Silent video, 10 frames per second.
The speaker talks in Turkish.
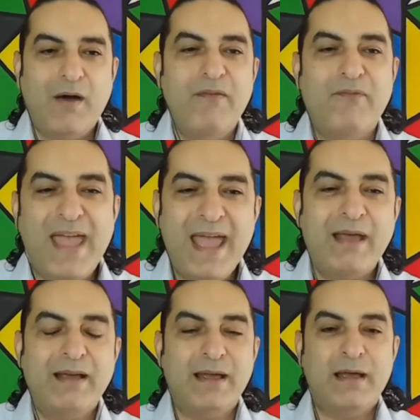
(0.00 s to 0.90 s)
Ve
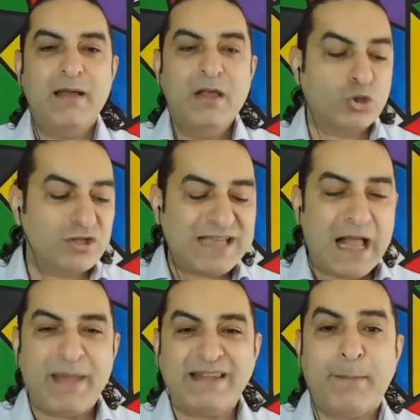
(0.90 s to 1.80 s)
e,
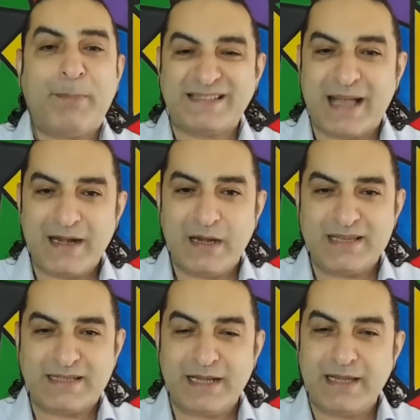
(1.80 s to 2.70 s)
sosyal medya
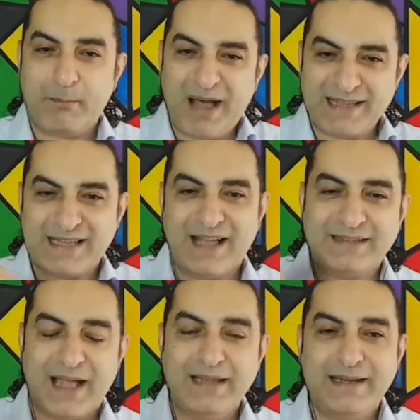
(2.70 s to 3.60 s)
pazarlamasının bazı
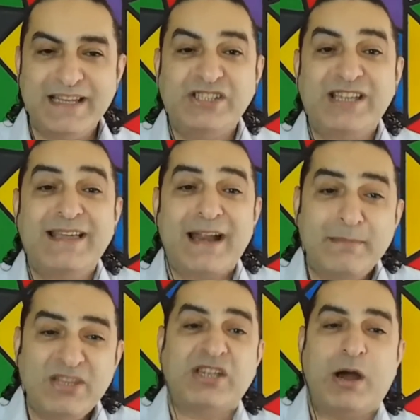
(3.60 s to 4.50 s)
adayları işe
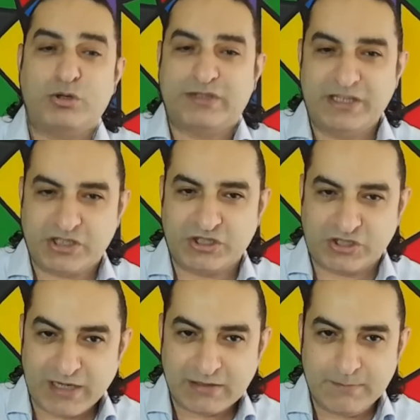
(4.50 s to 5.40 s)
yaramayacağı ortaya
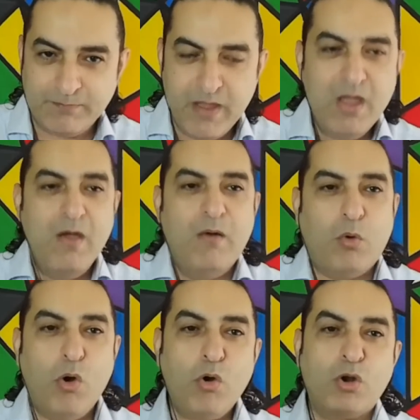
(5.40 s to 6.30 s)
çıkacak.
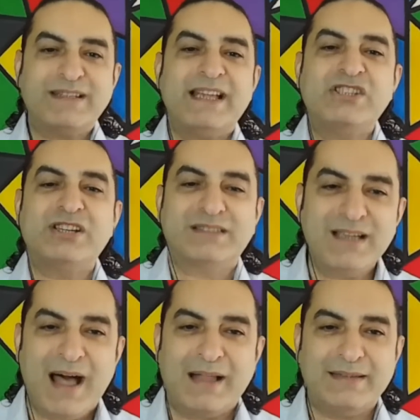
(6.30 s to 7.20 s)
O ortaya çıktığı
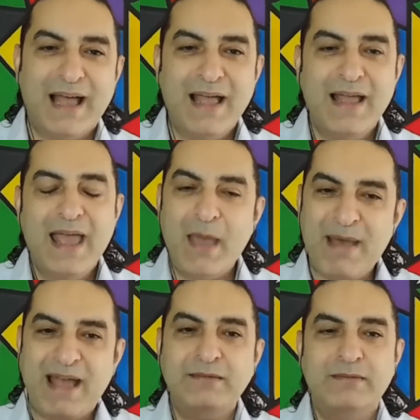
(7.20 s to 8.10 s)
anda
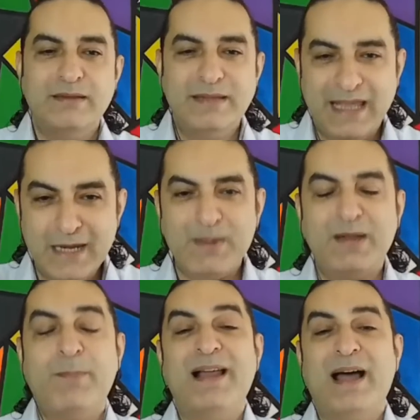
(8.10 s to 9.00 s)
hemen yeni
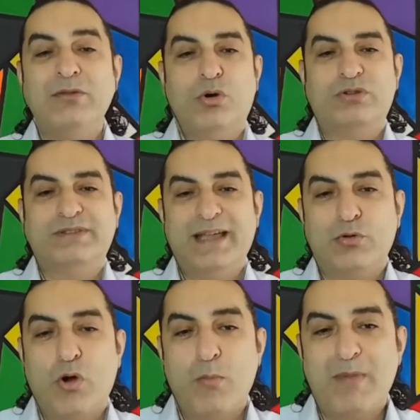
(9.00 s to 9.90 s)
bir plan ortaya
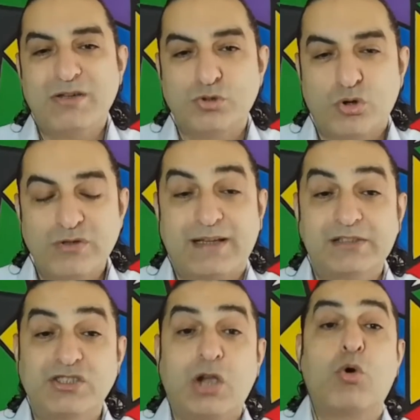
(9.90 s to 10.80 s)
konmak zorunda
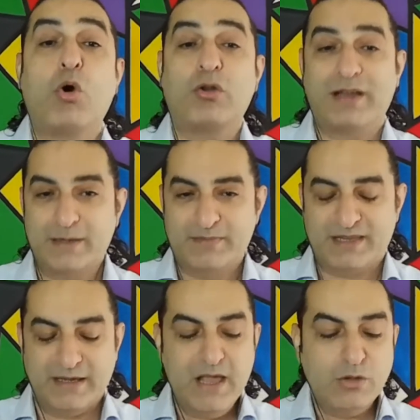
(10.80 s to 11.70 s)
kalacak korkarım
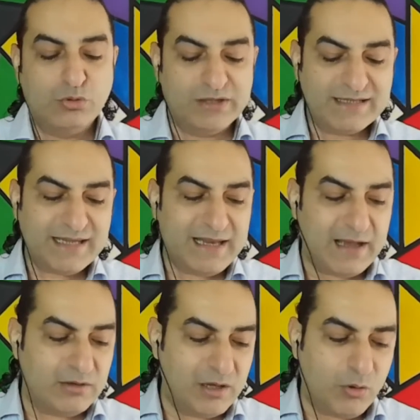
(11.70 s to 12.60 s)
ki. Dolayısıyla e,
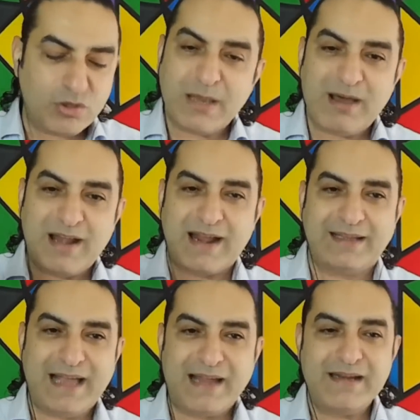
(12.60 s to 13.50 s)
o zamana
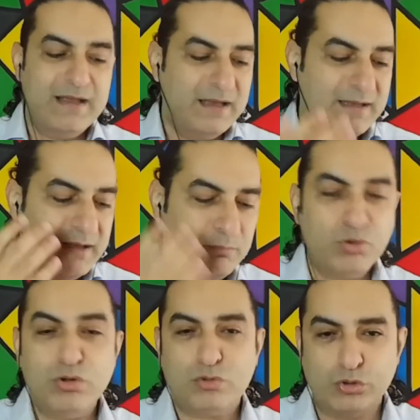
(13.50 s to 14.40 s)
kadar e,
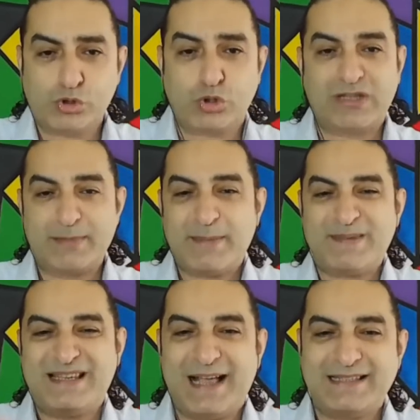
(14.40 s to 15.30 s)
bu konuştuklarımız hep
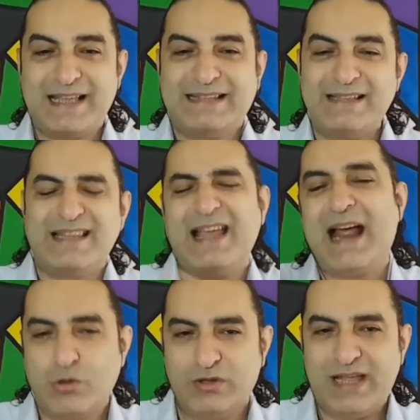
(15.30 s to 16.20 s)
siyaseten
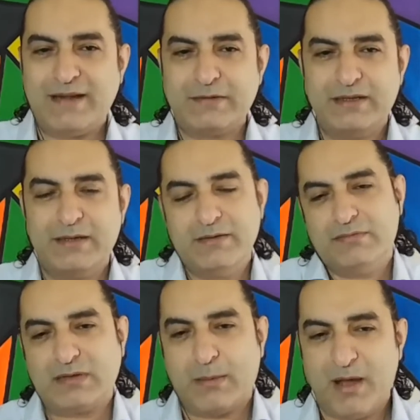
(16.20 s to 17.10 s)
senaryolar. E,
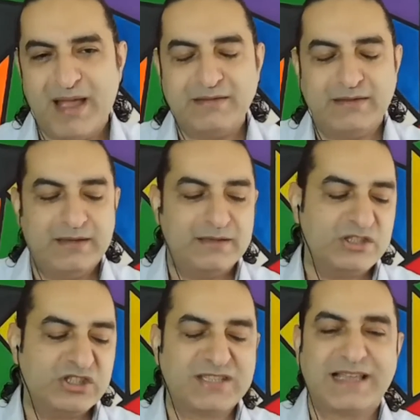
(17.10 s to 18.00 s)
tamamen
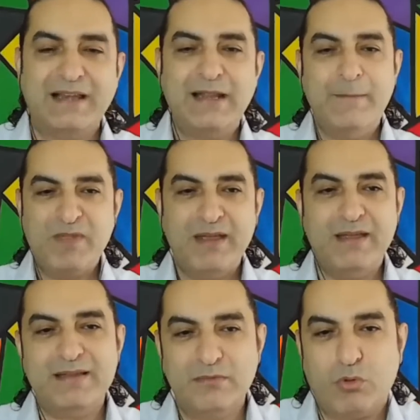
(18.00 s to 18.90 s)
kişisel
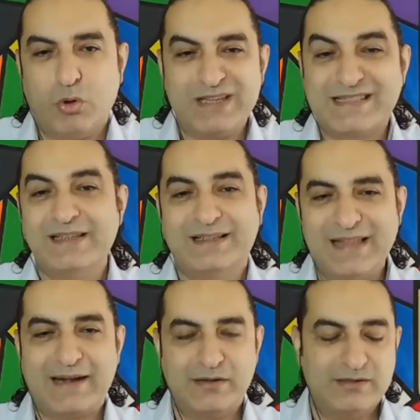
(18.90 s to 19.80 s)

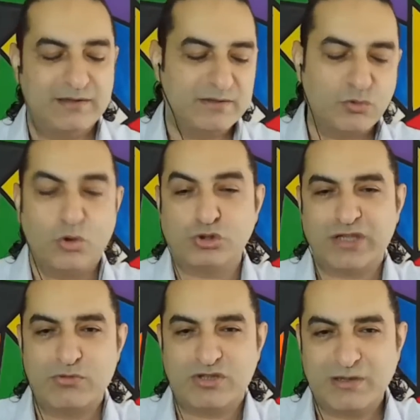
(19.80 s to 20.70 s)
olasılıklar e,
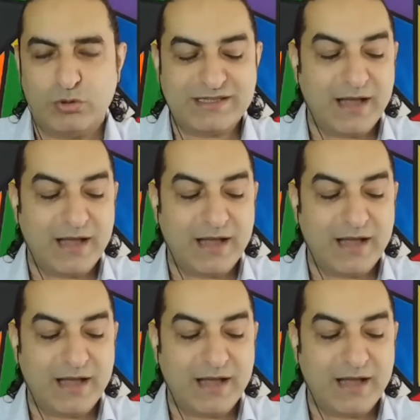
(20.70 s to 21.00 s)
görüşlerim üzerine olası.